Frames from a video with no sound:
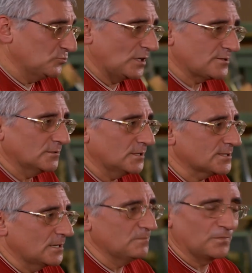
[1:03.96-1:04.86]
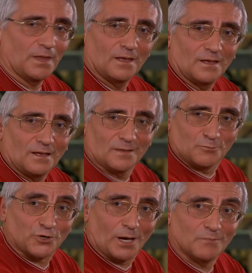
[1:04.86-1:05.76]
nasıl desem
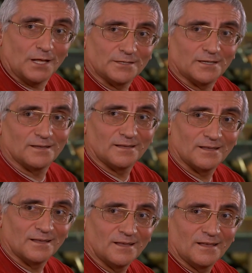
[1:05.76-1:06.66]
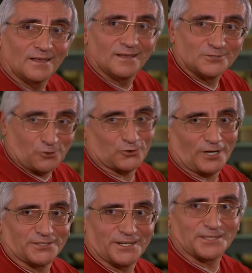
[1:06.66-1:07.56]
mükemmeldi. Çok
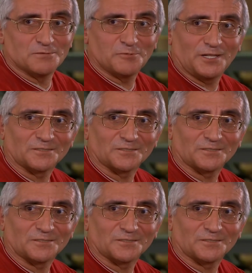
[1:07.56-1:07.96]
takdir ettiğimi